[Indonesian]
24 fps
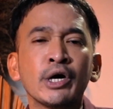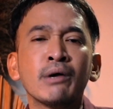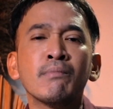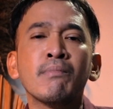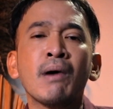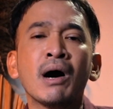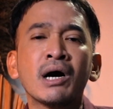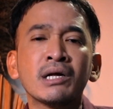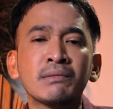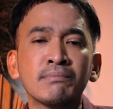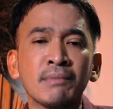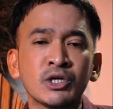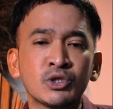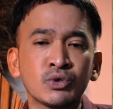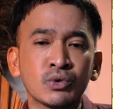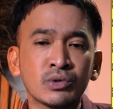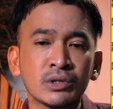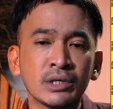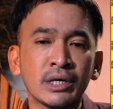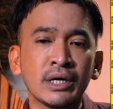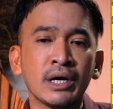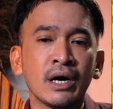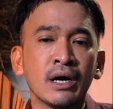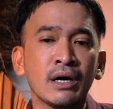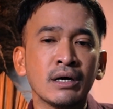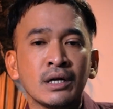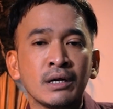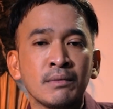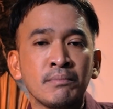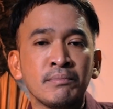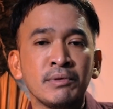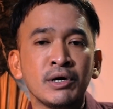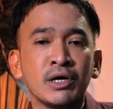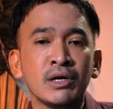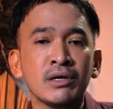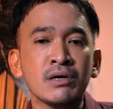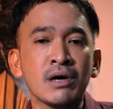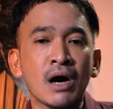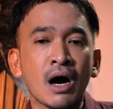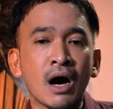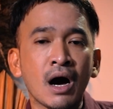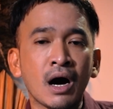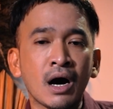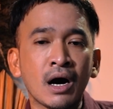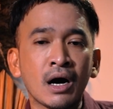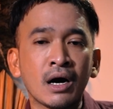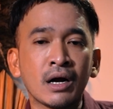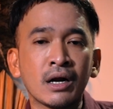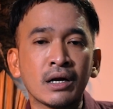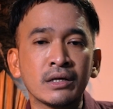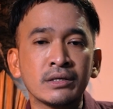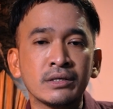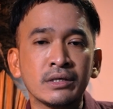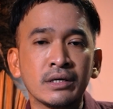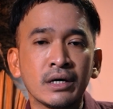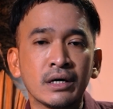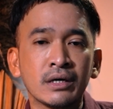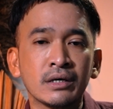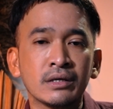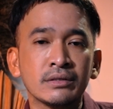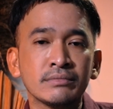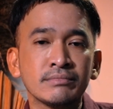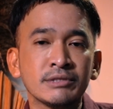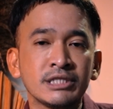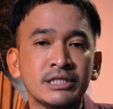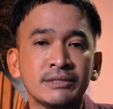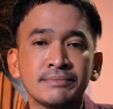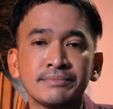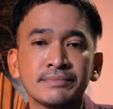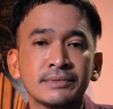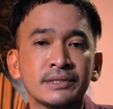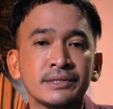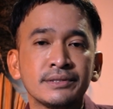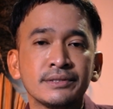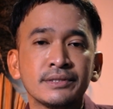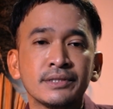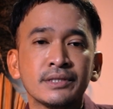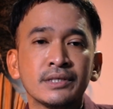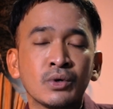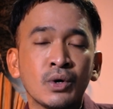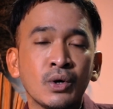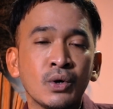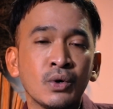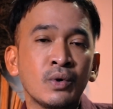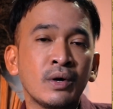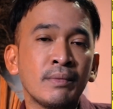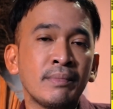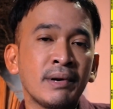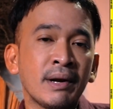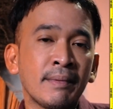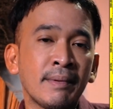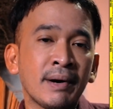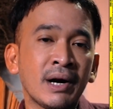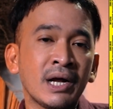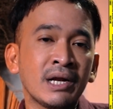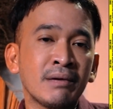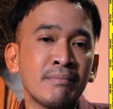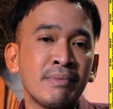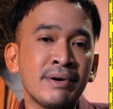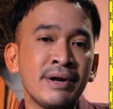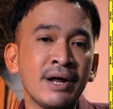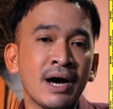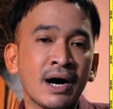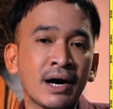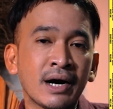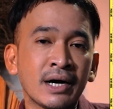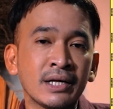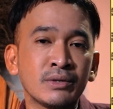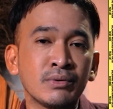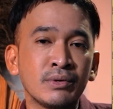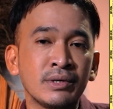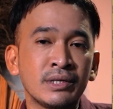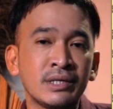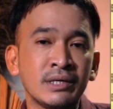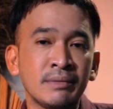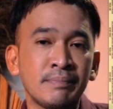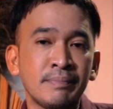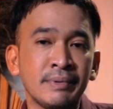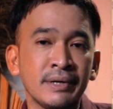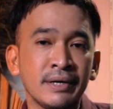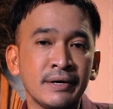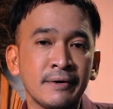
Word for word: Enak banget bacotnya ya, miliar aja ya. Kalau gue berapa kali bedakan tuh di TV.